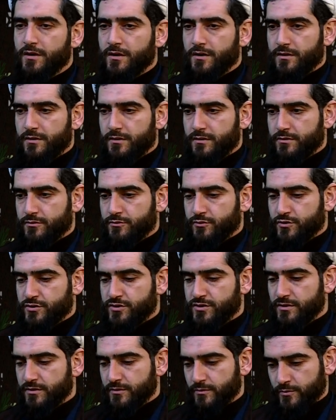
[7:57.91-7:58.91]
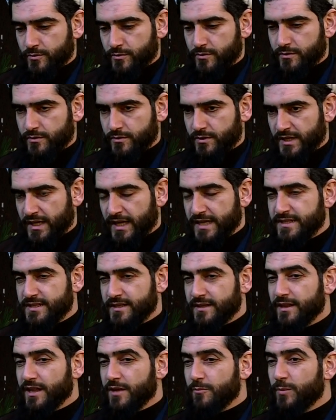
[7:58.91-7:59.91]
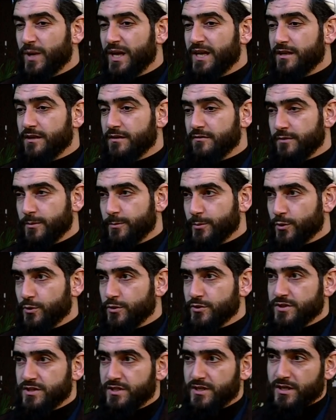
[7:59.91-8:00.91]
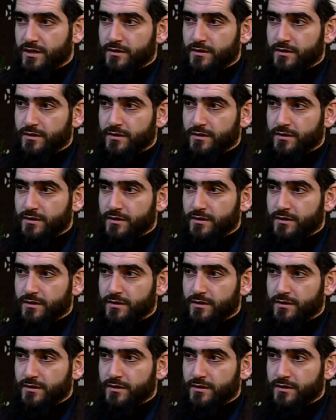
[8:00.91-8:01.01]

То есть эти глобальные вопросы, на